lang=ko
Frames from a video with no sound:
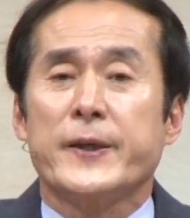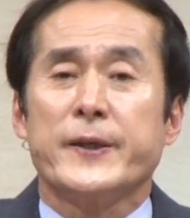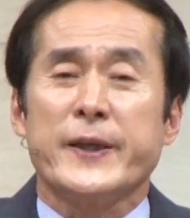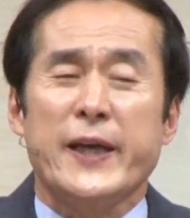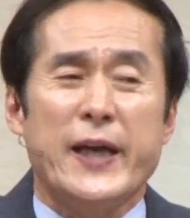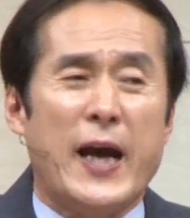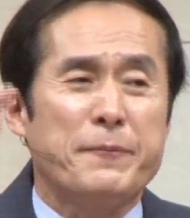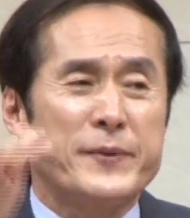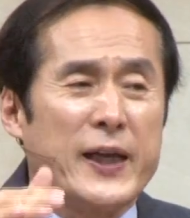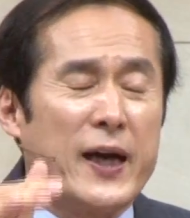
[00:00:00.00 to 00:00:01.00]
거기에
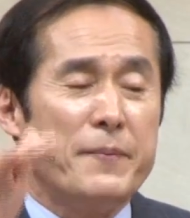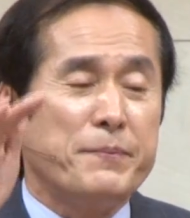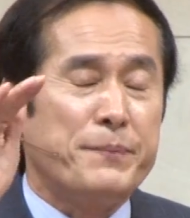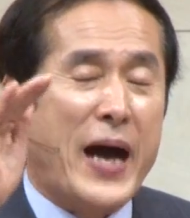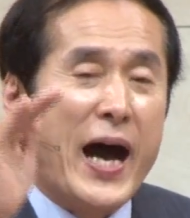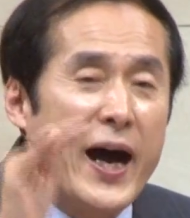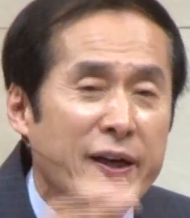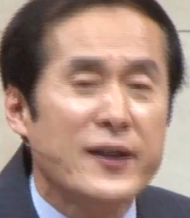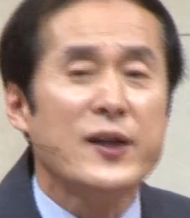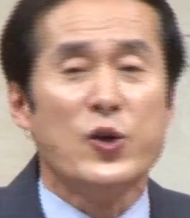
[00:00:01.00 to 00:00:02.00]
합당한
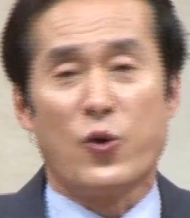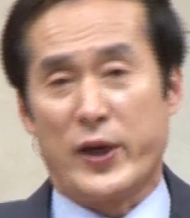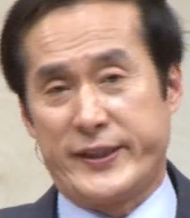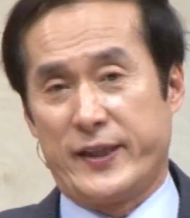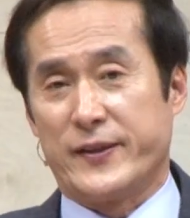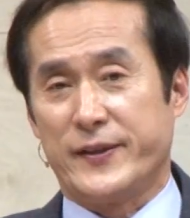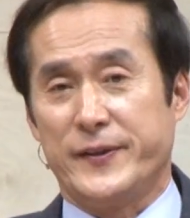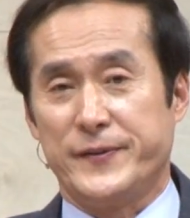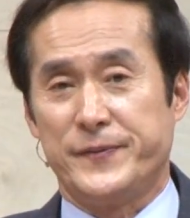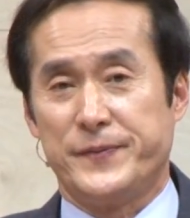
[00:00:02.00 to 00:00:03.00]
반응을 요구하시는 거예요.